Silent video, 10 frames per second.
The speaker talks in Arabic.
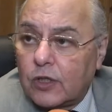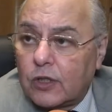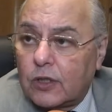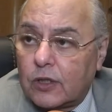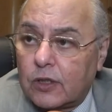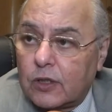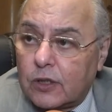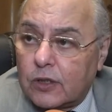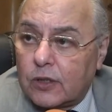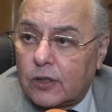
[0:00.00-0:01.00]

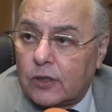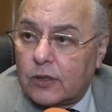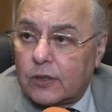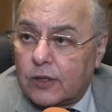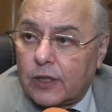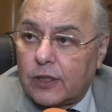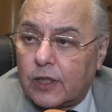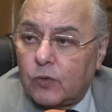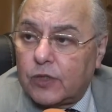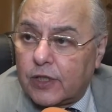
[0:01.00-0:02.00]
آه يعني
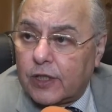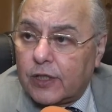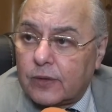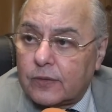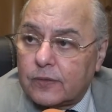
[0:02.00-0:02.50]
لوي دراع يعني